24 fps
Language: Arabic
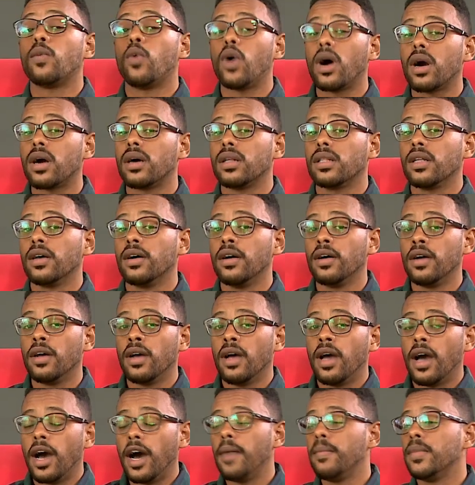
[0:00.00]
مؤقته
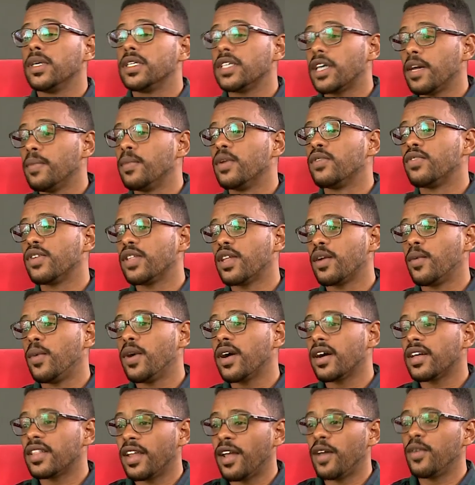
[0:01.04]
اهم شيء كلمه فتره
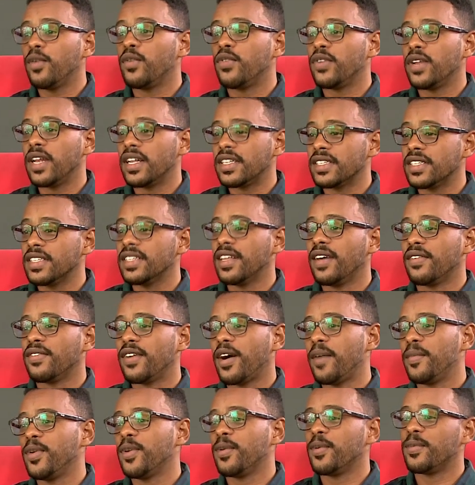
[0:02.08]
مؤقته لانه في ناس عندها
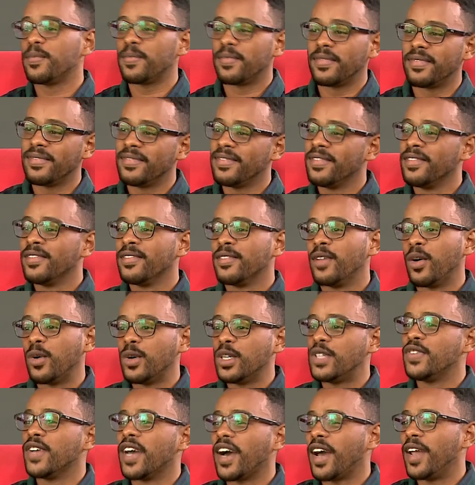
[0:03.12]
فهم انه
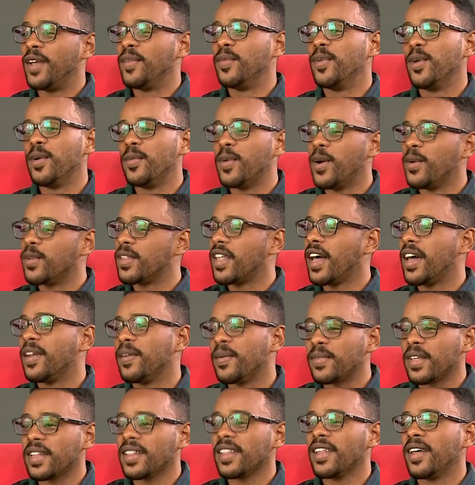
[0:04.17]
تخش في غيبوبه وثاني ما
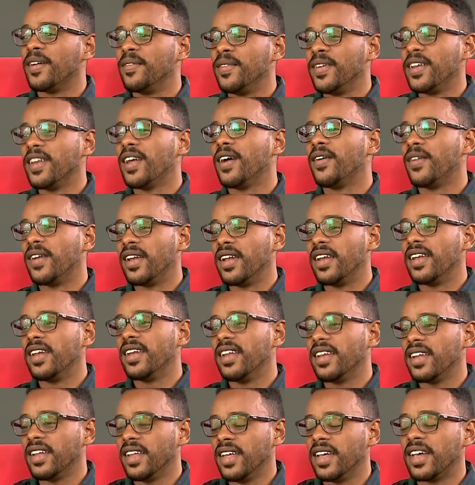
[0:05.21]
بتطلع منها ولا
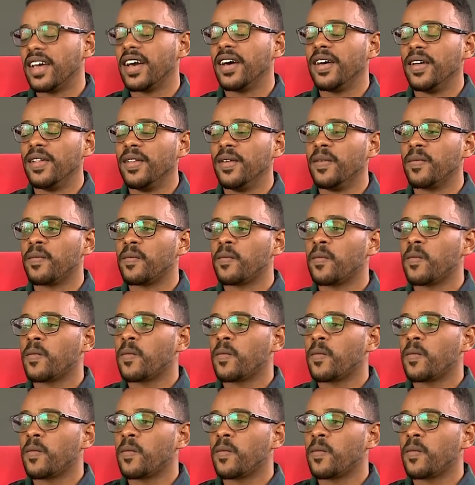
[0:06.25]
نعم دي طيب